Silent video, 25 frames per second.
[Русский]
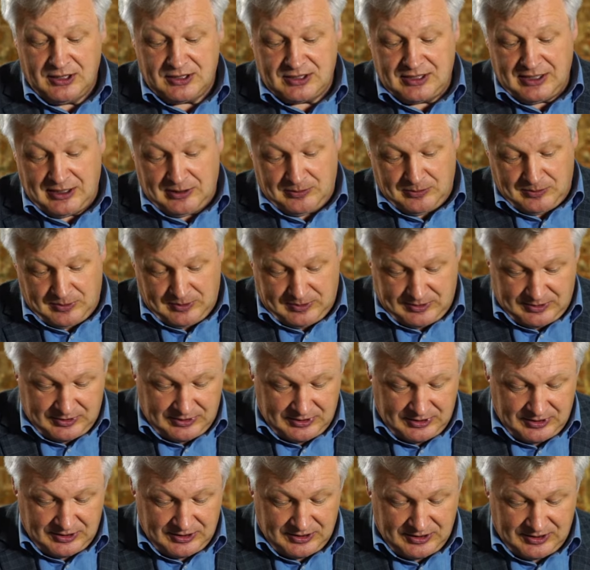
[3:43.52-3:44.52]
Там
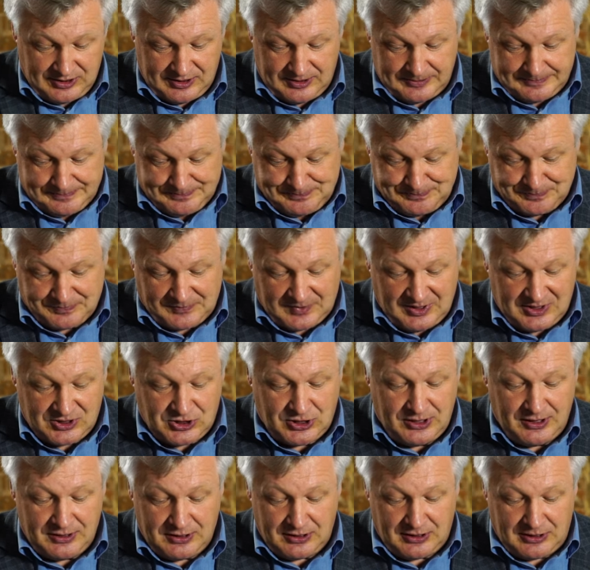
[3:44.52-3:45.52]
э,
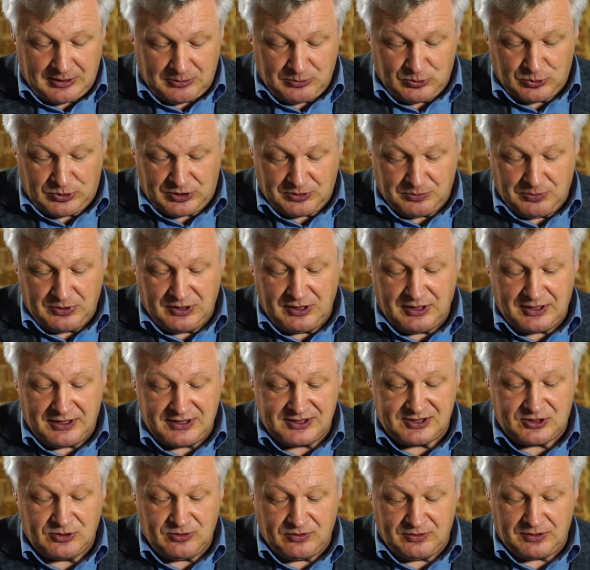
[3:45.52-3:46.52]
члены Камуча были
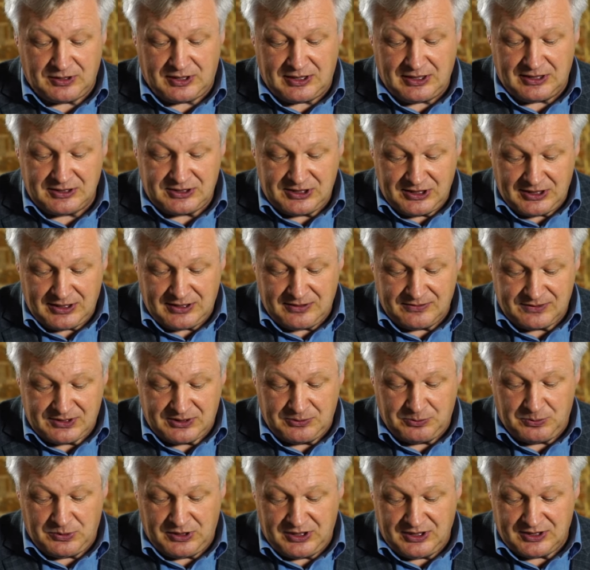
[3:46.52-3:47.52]
арестованы
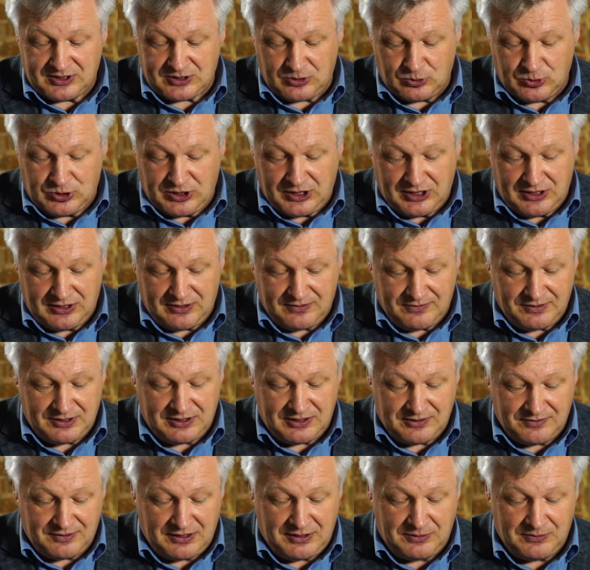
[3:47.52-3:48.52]
колчаковцами. Меня случайно в
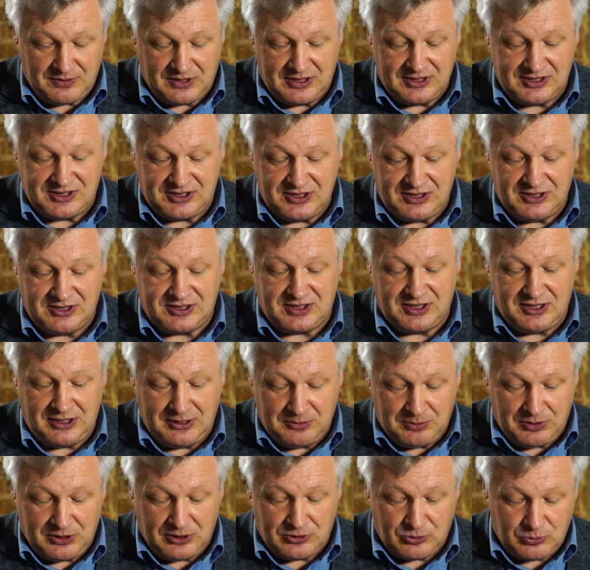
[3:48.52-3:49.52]
это время в гостинице
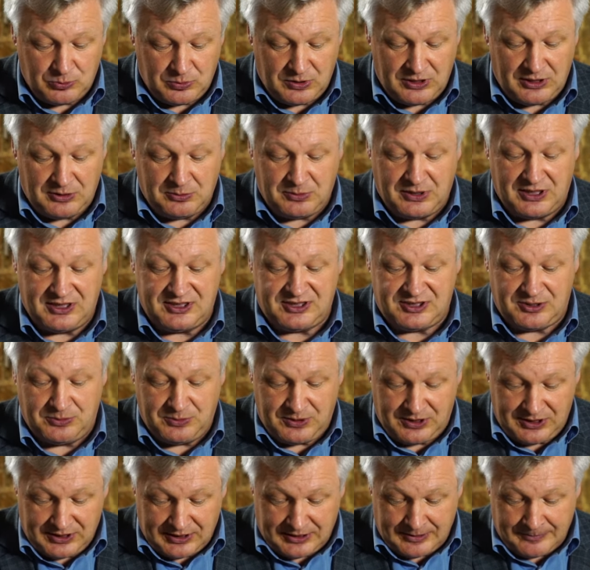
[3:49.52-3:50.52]
не было, но была моя
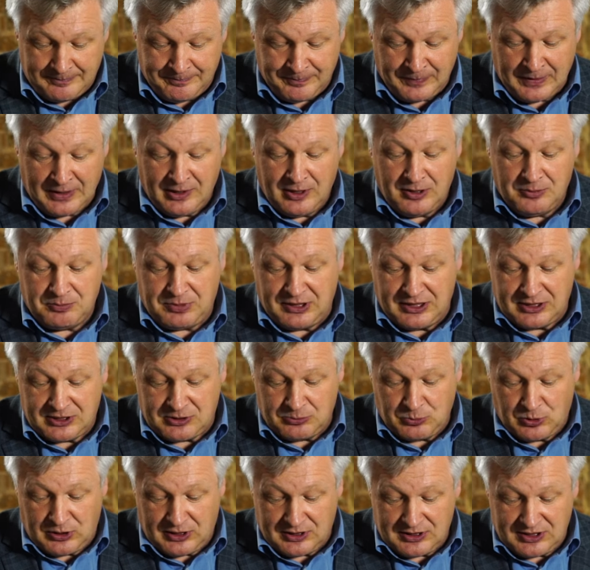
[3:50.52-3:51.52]
семья.
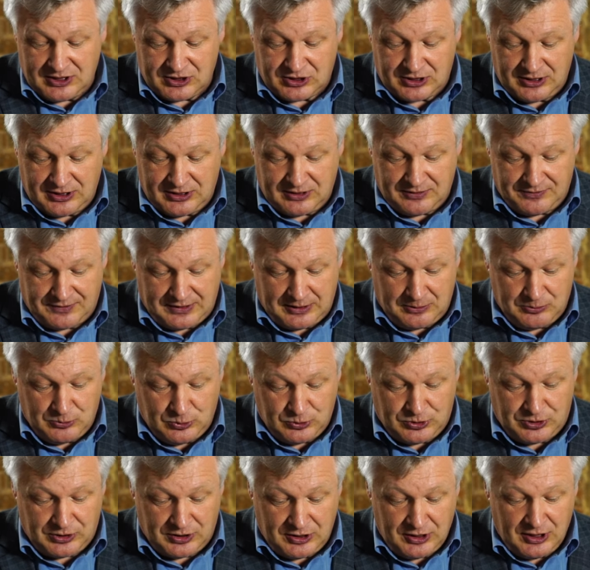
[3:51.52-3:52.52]
Поэтому, когда членов
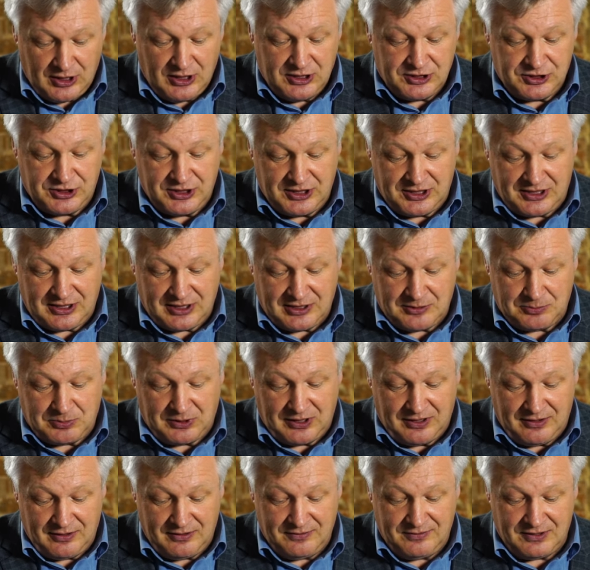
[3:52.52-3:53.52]
Камуча чехи
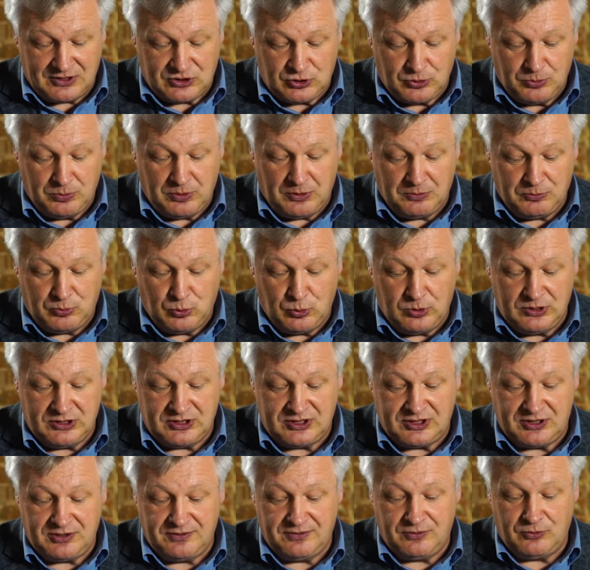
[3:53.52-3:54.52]
отправили в особом
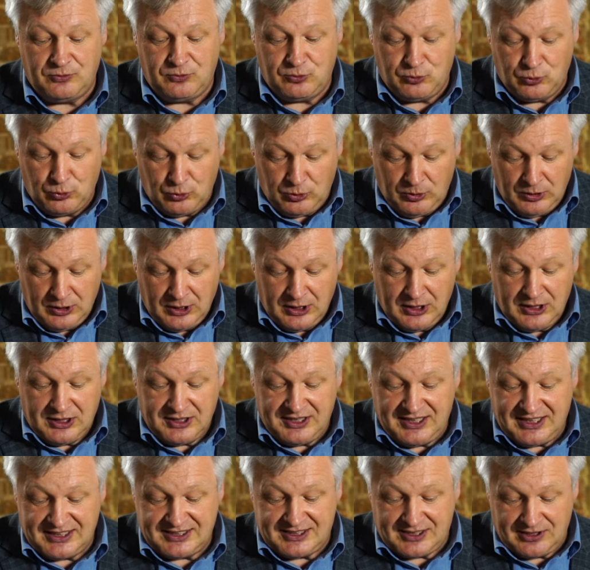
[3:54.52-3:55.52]
поезде в Уфу,
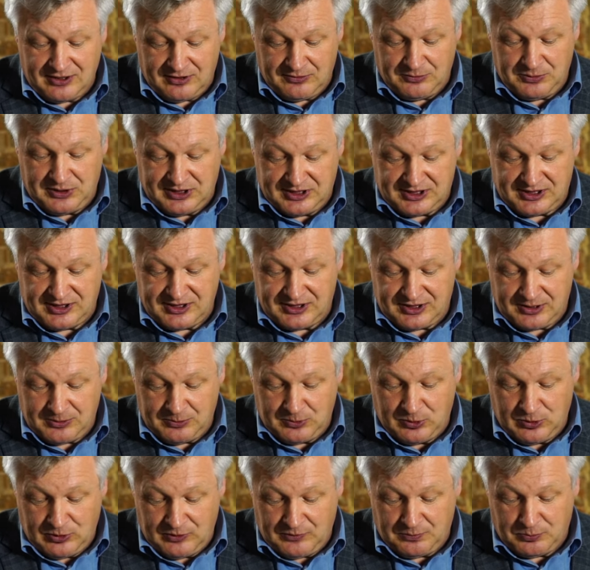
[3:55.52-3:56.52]
я сел вместе с
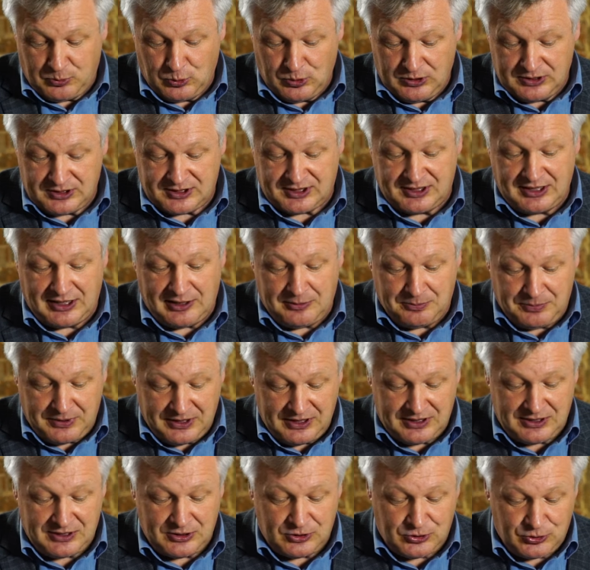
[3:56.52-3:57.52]
семьей в поезд и
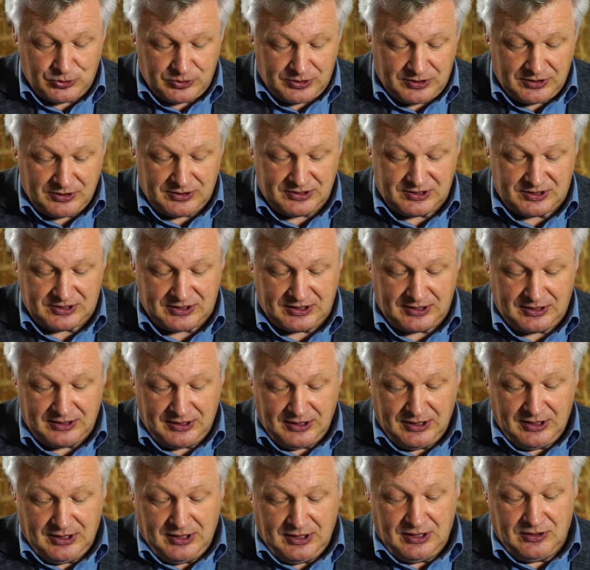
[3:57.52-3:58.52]
опять очутился
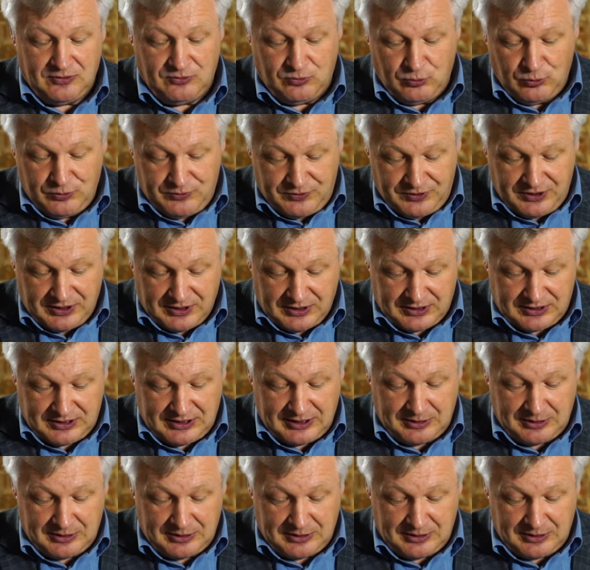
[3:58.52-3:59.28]
в Уфе.